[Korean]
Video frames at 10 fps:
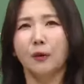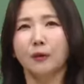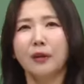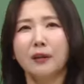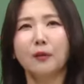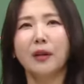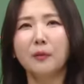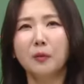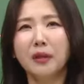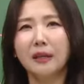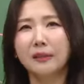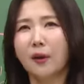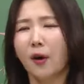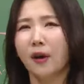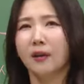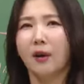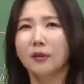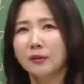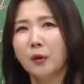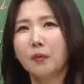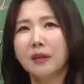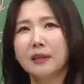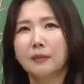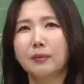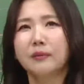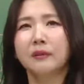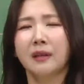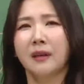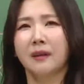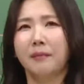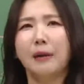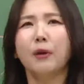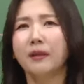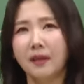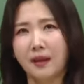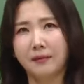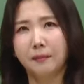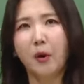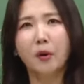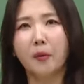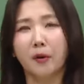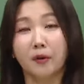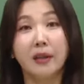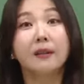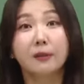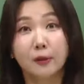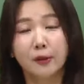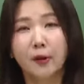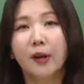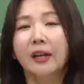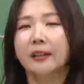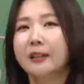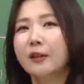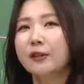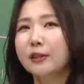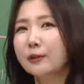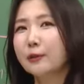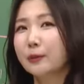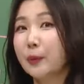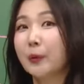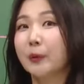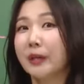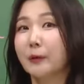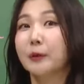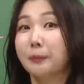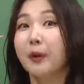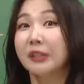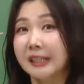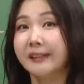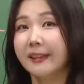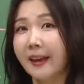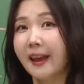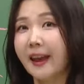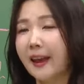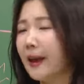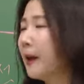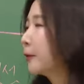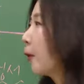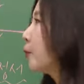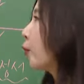어떻게 이렇게 묘사했어 어, 정말 이 작품은 말도 안돼 버려버려. 예를 들어서 그런 식으로 표현하고 싶어질 때 너무